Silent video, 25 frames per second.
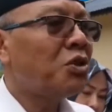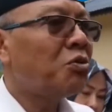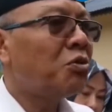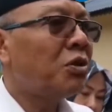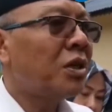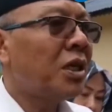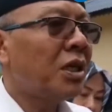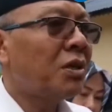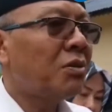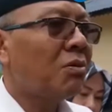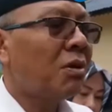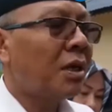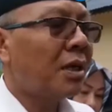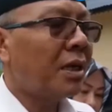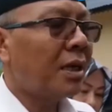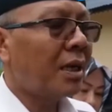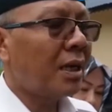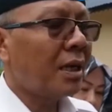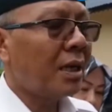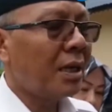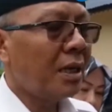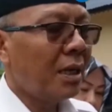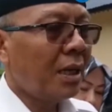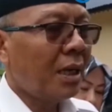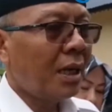Juni itu
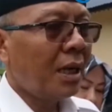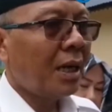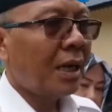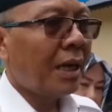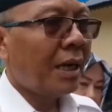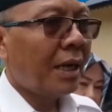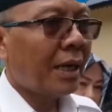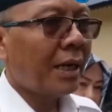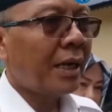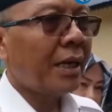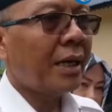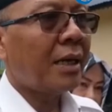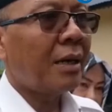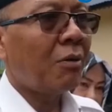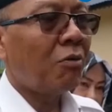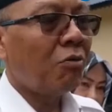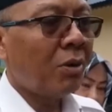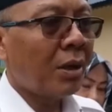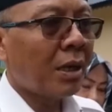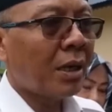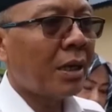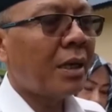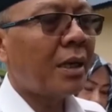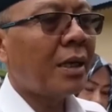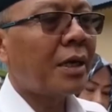adalah Hari
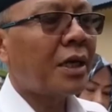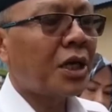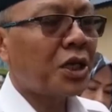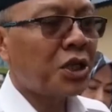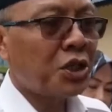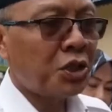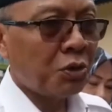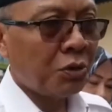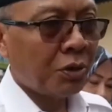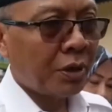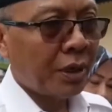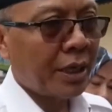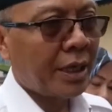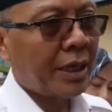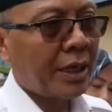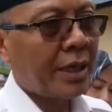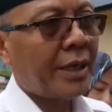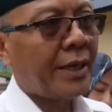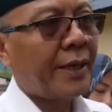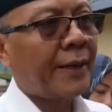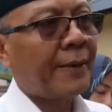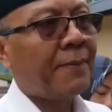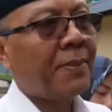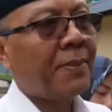Keluarga Nasional.